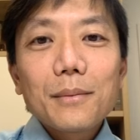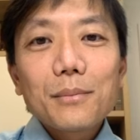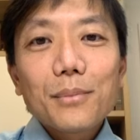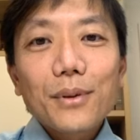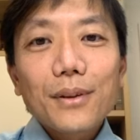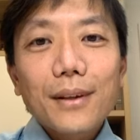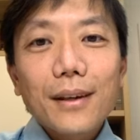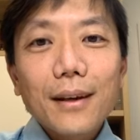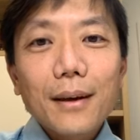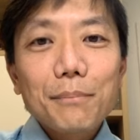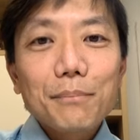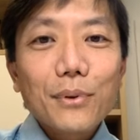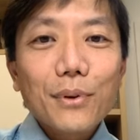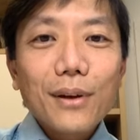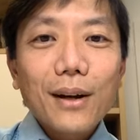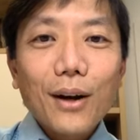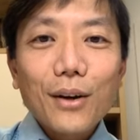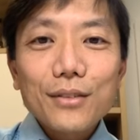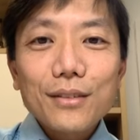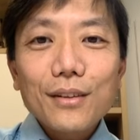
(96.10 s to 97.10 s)
porque é por
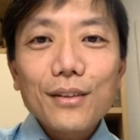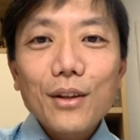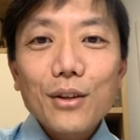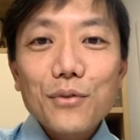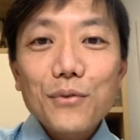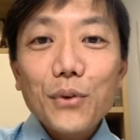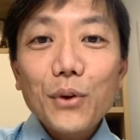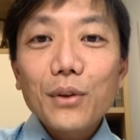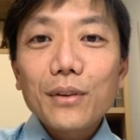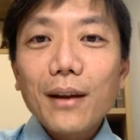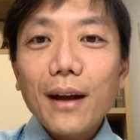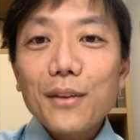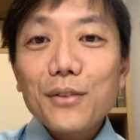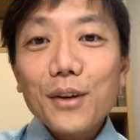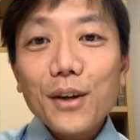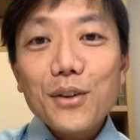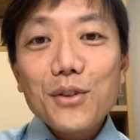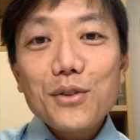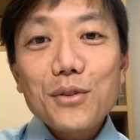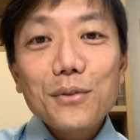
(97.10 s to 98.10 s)
causa da dificuldade
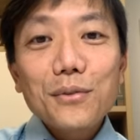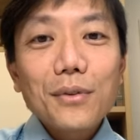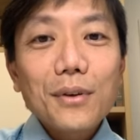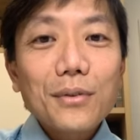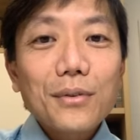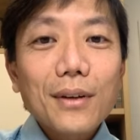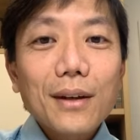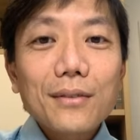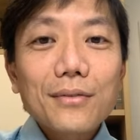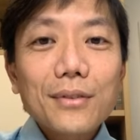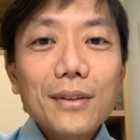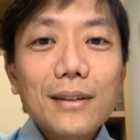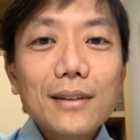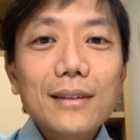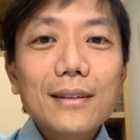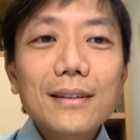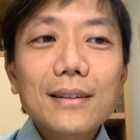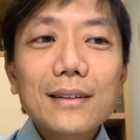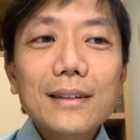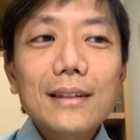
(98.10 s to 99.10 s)
que a gente vive na
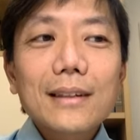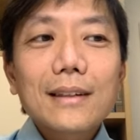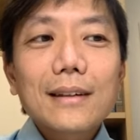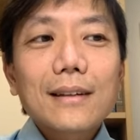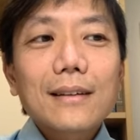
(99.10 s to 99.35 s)
vida,